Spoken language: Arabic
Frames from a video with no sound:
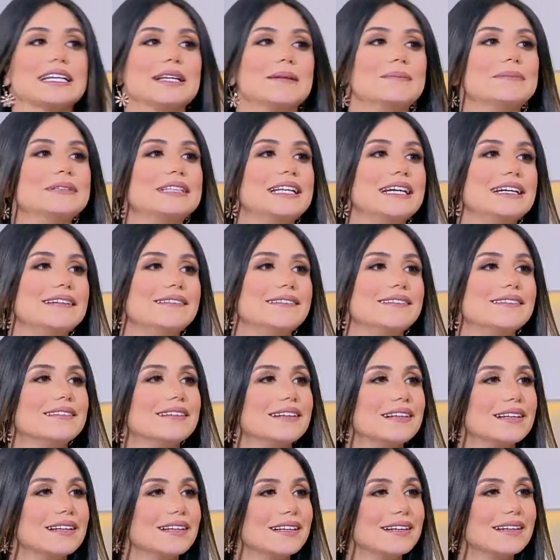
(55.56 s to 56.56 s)
بدايه
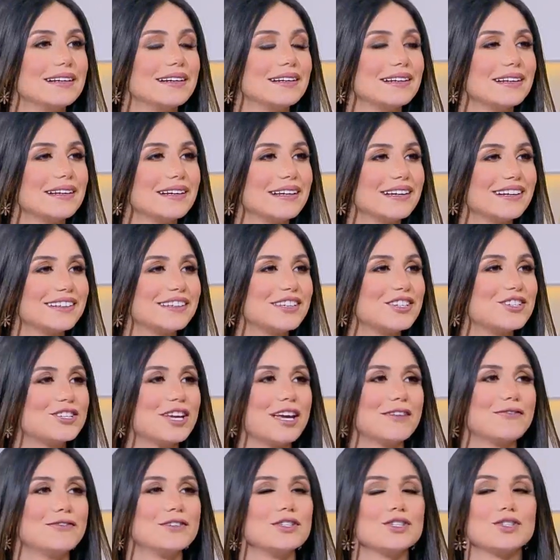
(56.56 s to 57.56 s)

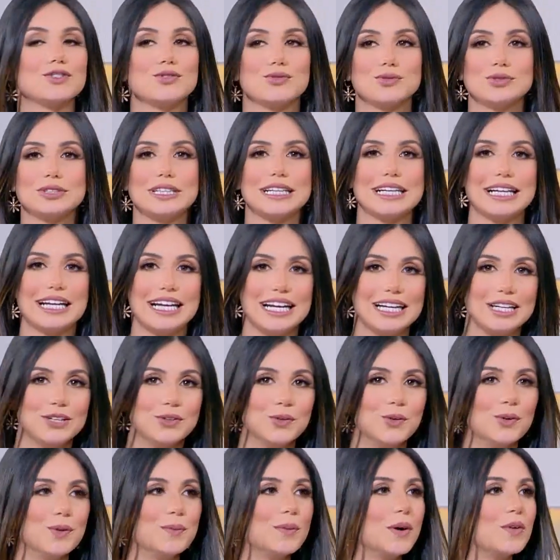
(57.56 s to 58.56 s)
الاكتشاف للصوت
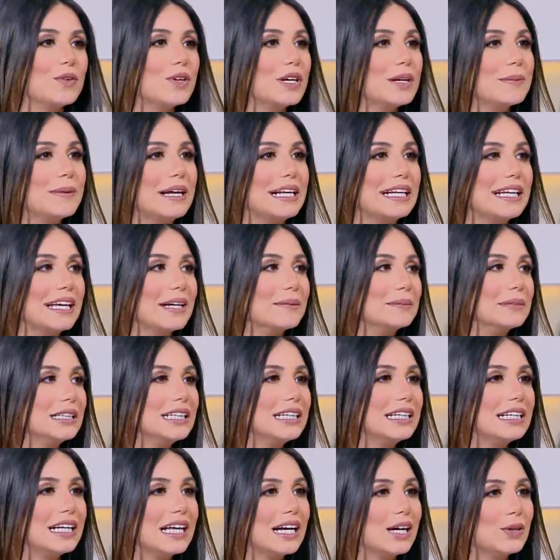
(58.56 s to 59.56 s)
الحلو والموهبه
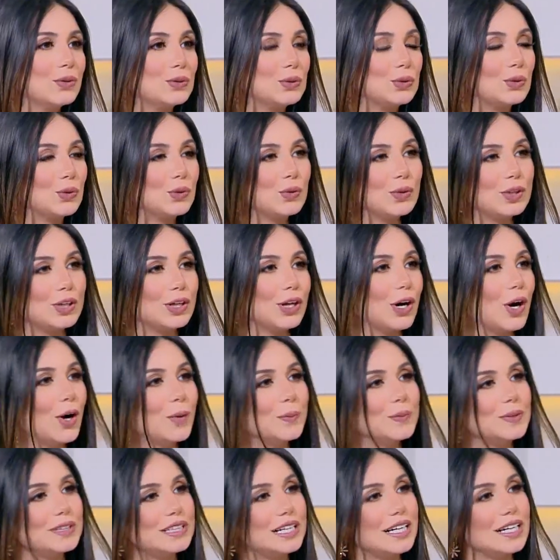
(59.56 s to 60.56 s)
الجميله ودخول
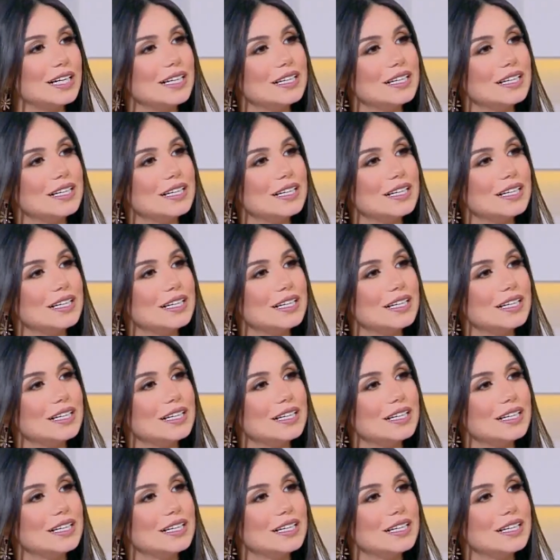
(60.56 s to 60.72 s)
الاوبرا